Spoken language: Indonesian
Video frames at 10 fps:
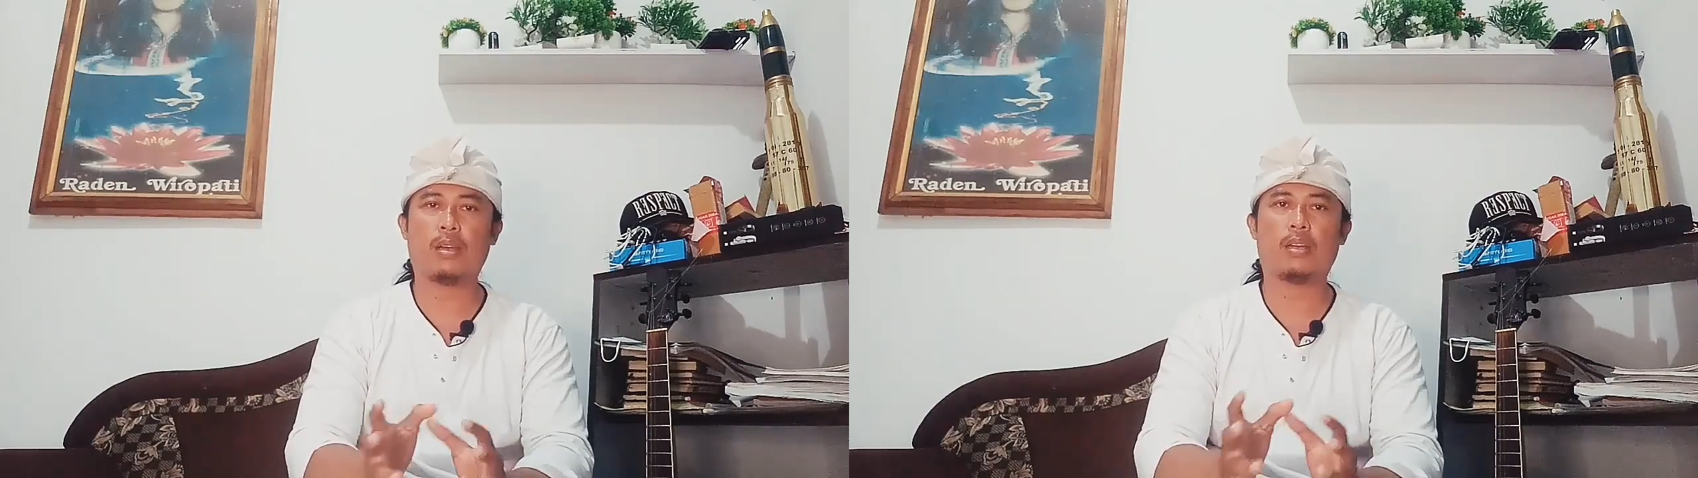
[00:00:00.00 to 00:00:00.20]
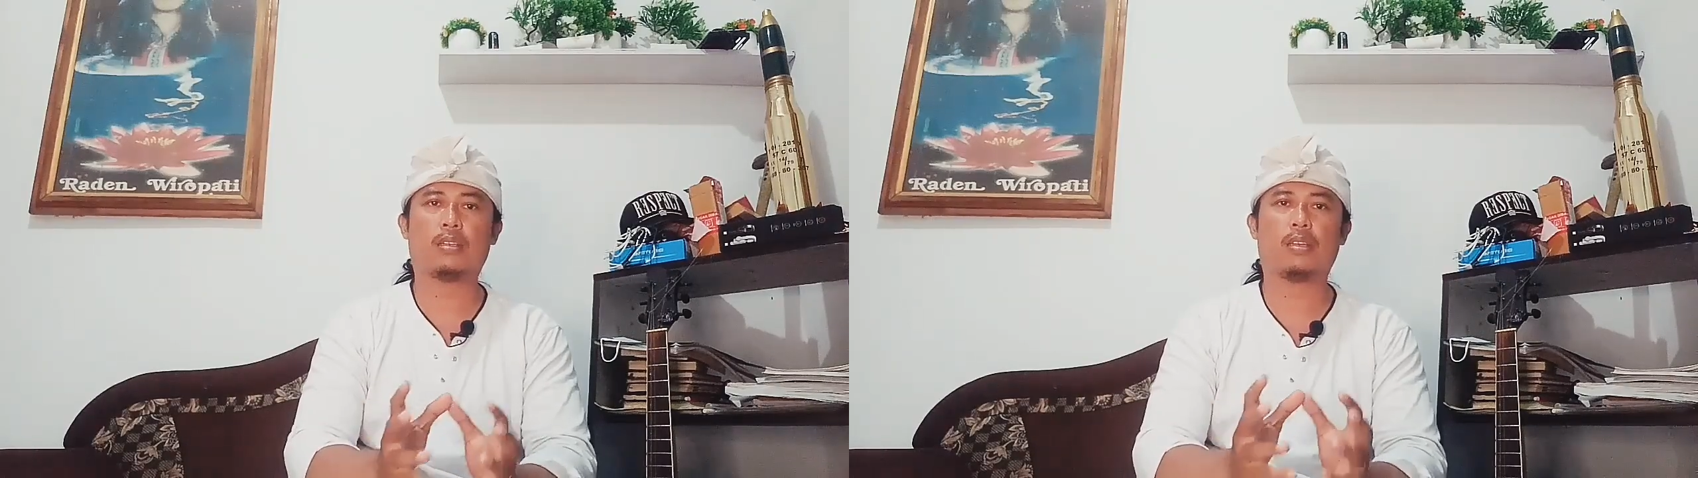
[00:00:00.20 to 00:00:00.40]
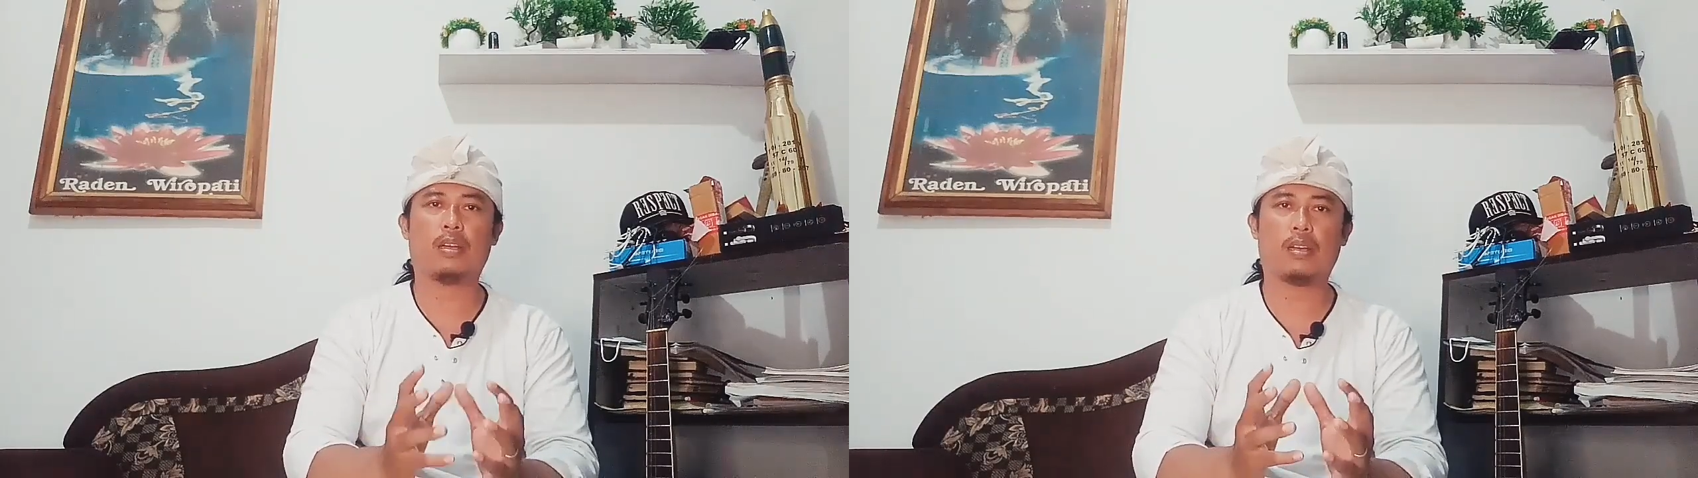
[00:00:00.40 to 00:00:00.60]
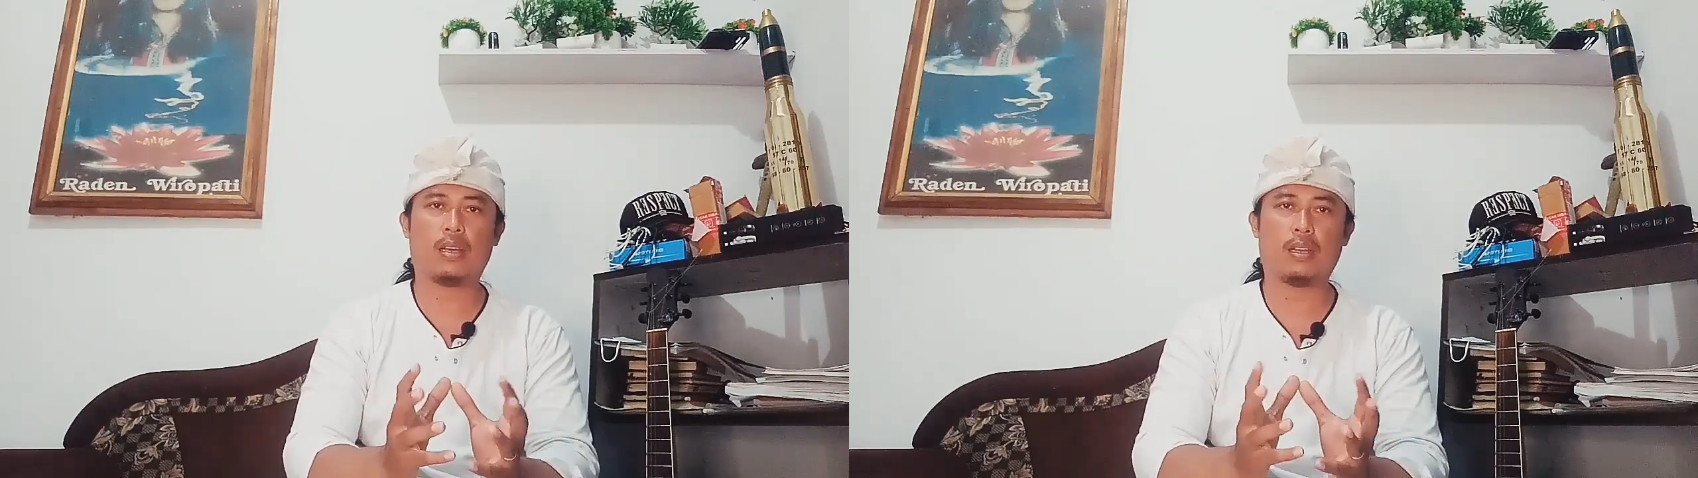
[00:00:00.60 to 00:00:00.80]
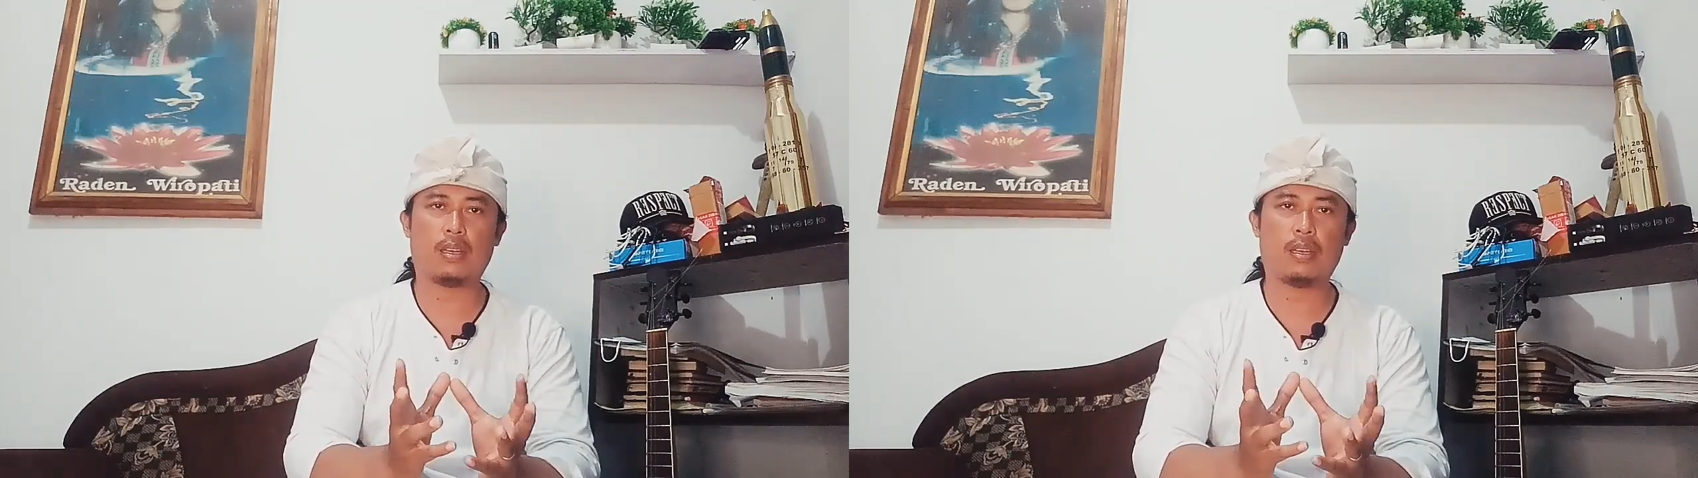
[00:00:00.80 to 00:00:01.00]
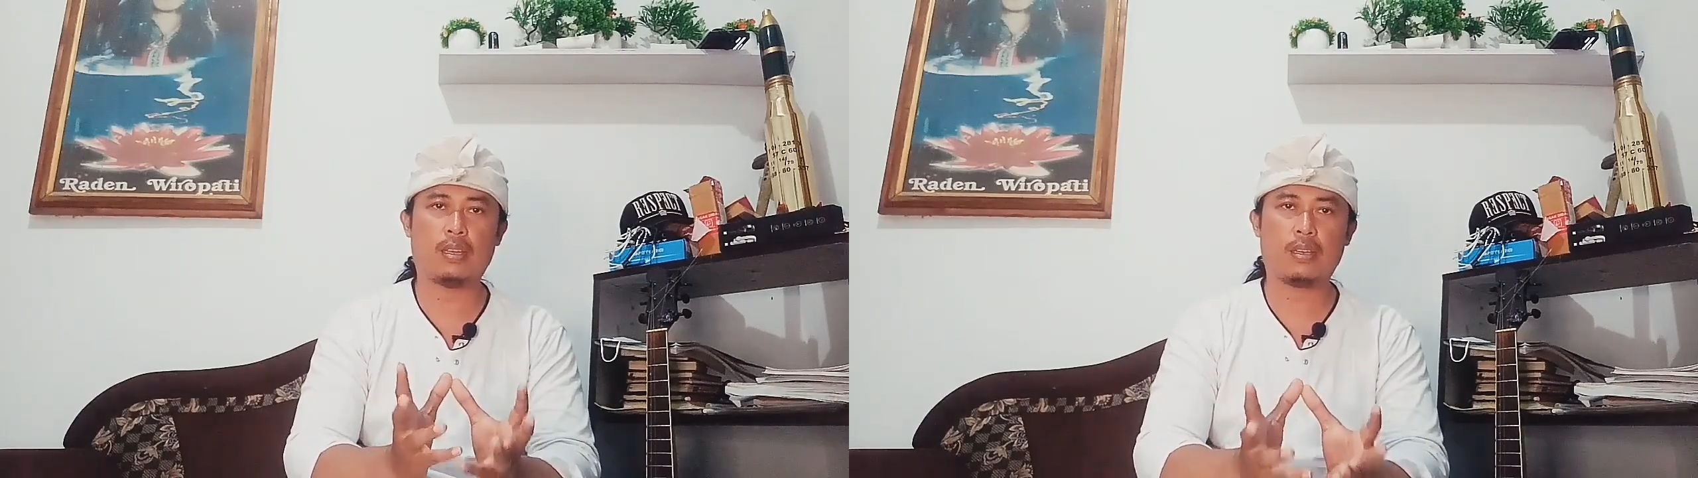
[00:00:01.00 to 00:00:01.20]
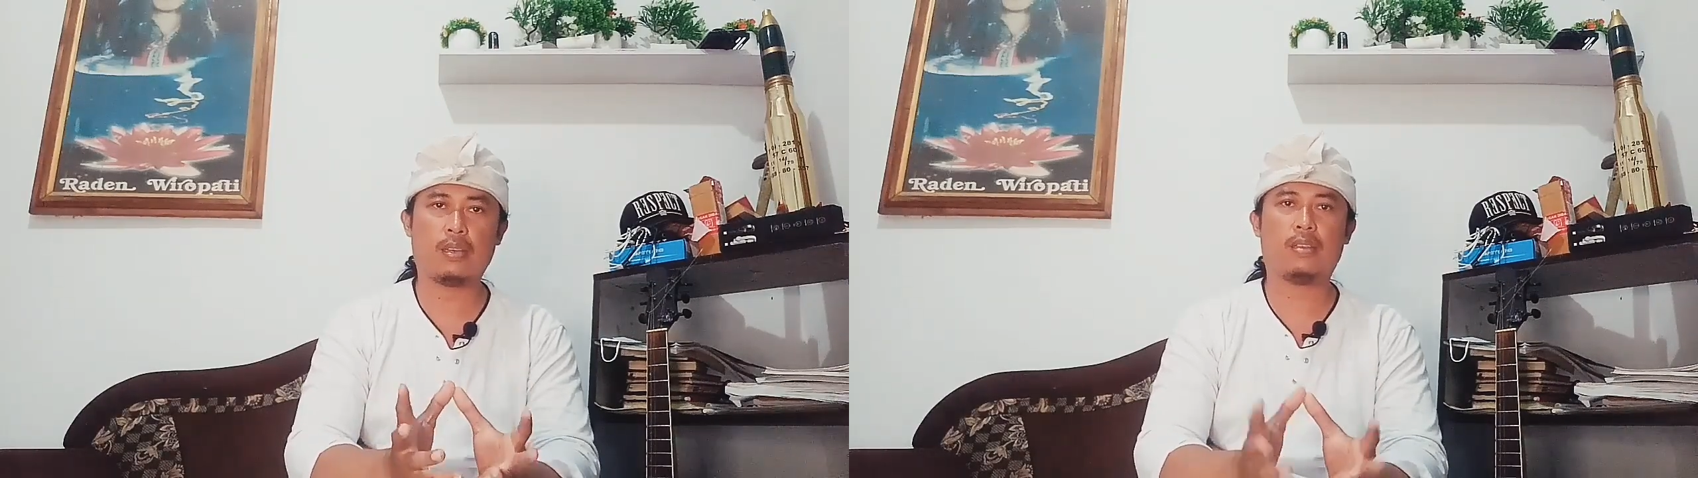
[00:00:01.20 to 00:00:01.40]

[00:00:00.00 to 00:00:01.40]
Bang Tang Ang Ing,